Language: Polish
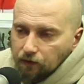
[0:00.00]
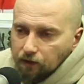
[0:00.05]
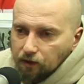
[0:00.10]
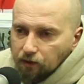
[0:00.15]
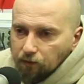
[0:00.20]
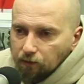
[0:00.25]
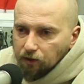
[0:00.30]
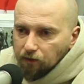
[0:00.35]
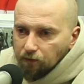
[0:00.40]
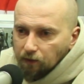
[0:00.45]
To
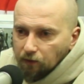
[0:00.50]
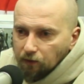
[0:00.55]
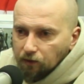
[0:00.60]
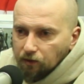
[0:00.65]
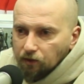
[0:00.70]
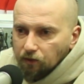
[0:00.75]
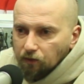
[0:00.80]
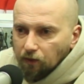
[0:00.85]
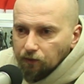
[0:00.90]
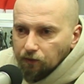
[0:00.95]
znaczy miał
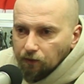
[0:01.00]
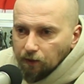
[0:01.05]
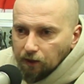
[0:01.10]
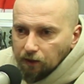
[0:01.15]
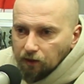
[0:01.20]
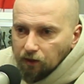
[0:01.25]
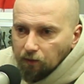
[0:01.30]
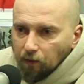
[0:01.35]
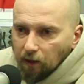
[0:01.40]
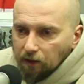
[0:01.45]
jeszcze słabszą
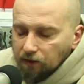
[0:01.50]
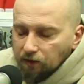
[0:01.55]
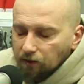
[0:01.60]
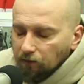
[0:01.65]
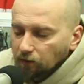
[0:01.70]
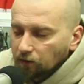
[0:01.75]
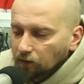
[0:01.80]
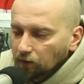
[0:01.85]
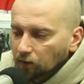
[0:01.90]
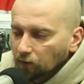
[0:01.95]
legitymację,
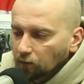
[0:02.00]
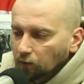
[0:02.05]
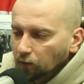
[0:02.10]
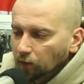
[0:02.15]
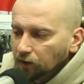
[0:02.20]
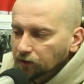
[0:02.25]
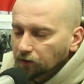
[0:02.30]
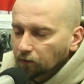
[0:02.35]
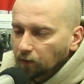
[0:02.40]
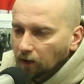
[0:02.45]
bo, bo
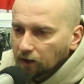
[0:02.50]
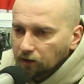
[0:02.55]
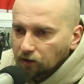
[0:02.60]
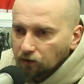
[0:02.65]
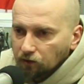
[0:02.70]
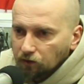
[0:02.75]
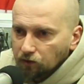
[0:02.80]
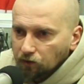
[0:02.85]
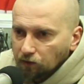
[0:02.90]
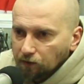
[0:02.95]
będzie
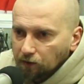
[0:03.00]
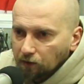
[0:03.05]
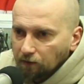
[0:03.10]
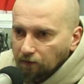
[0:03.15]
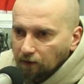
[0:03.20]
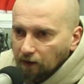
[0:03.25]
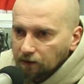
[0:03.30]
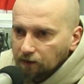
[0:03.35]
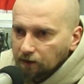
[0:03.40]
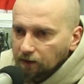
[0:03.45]
bardziej
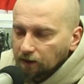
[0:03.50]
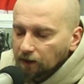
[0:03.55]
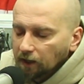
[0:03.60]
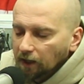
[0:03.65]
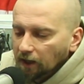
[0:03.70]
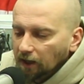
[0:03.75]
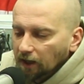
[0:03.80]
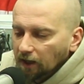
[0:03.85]
rozczłonkowany.